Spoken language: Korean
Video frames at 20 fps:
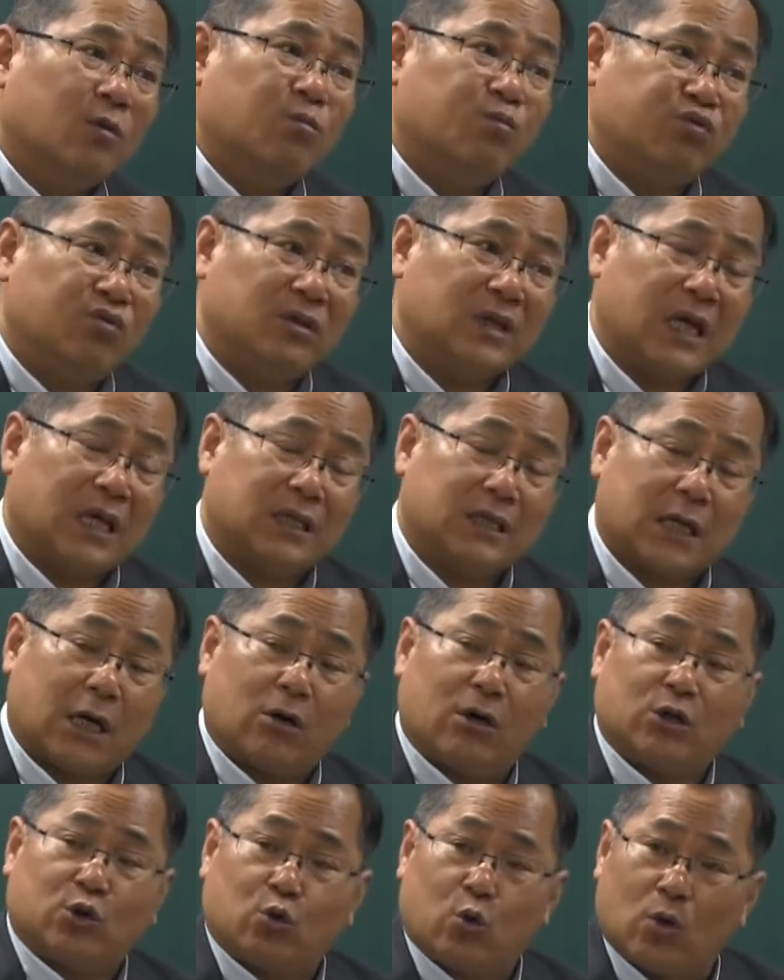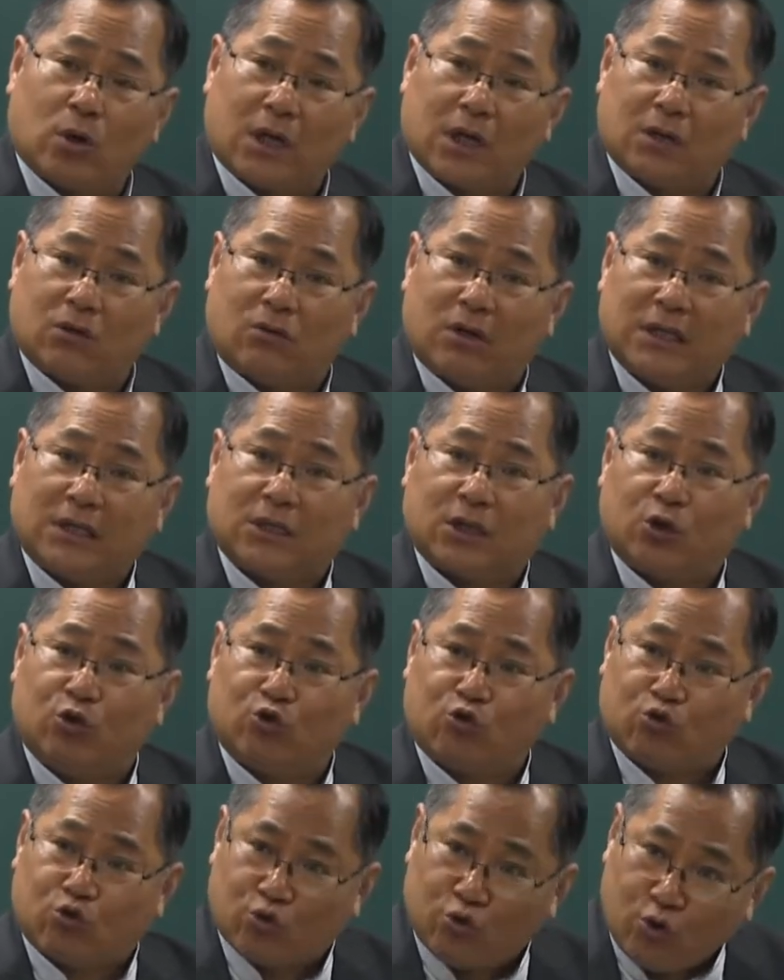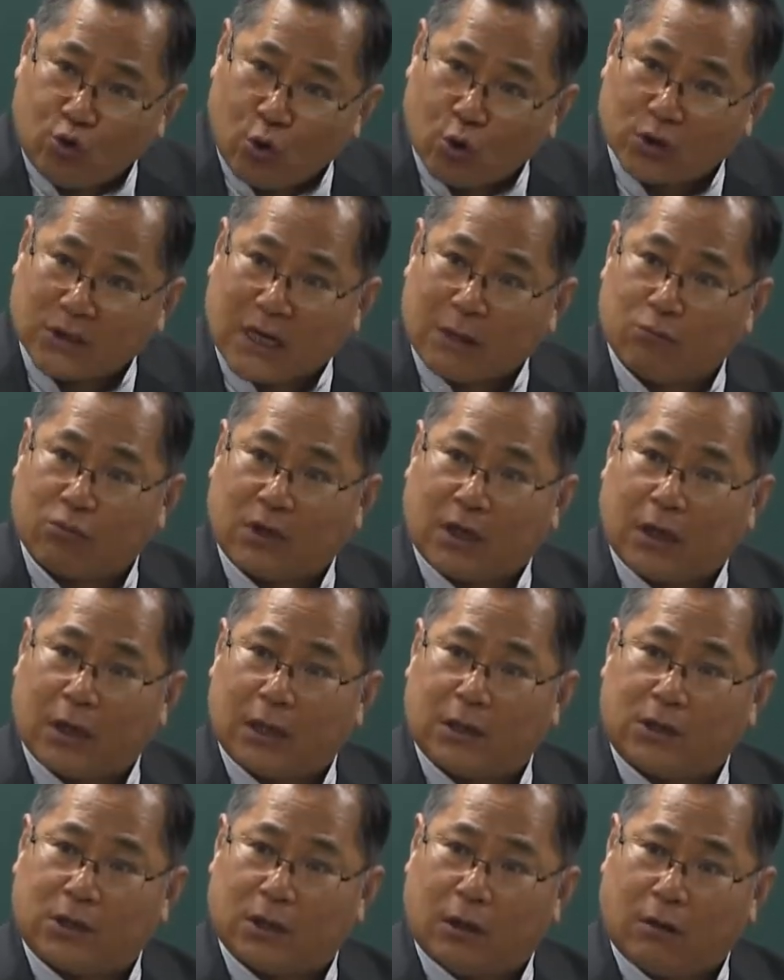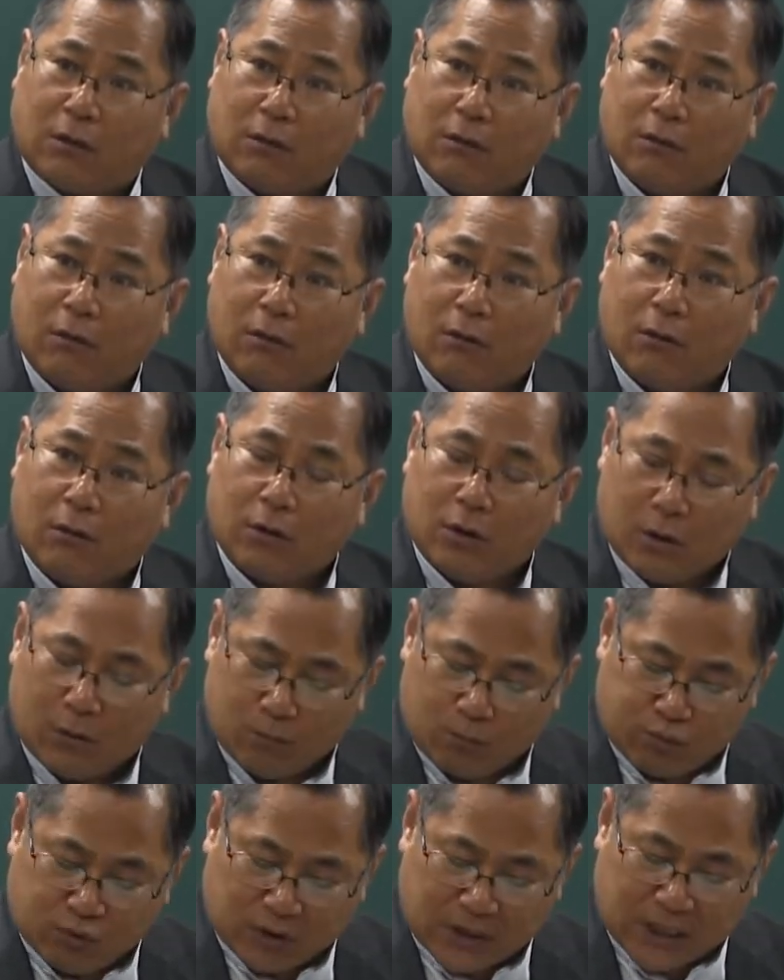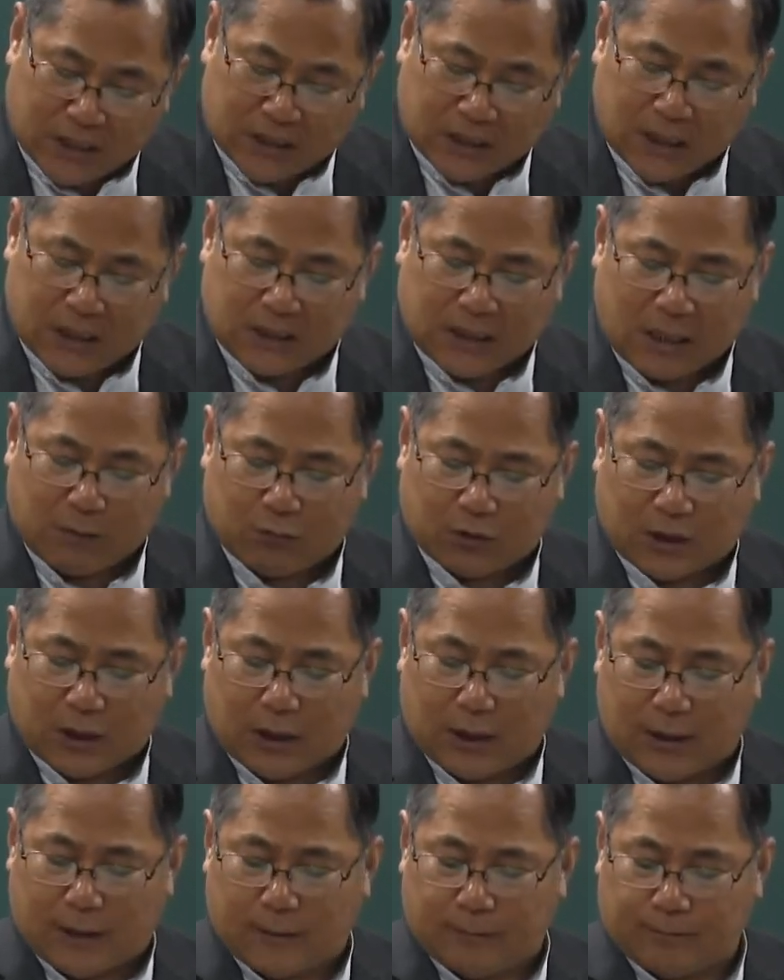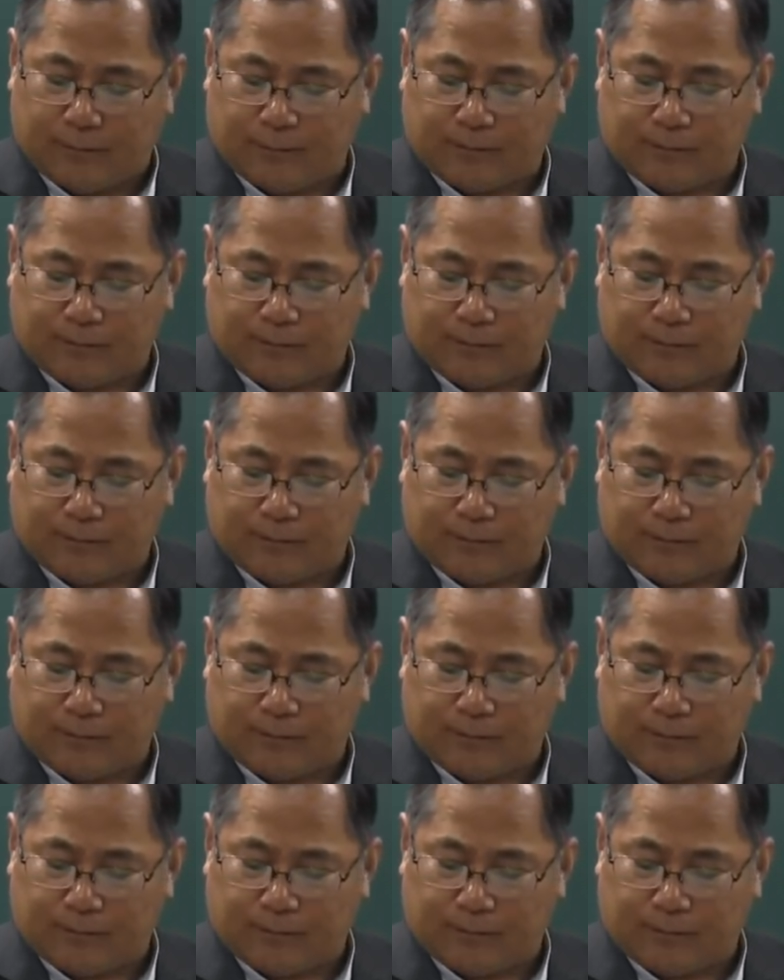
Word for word: 분계장과 총계정원장은 주요 장부라 그랬죠? 분계장이 잘못됐네요.